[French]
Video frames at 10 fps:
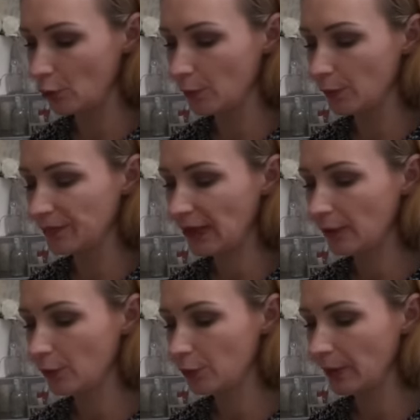baume
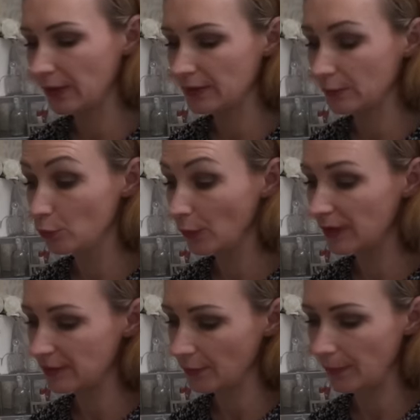d'argan
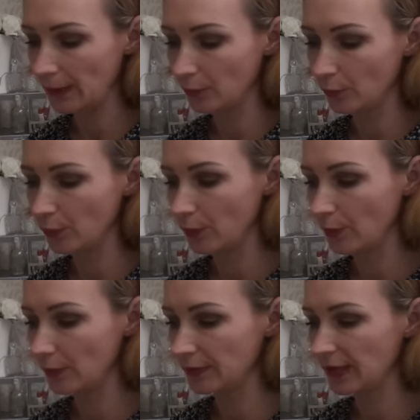nourrissant pardon,
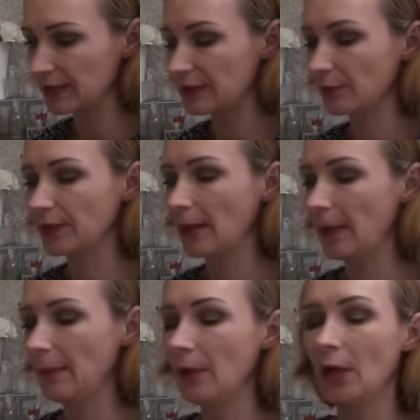tradition
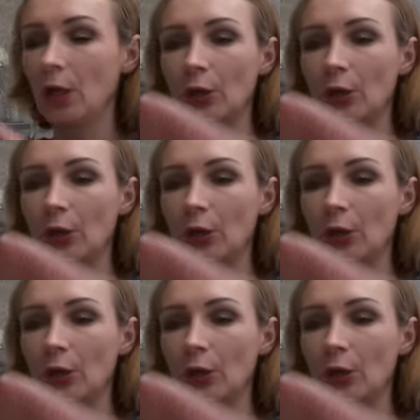d'Amam.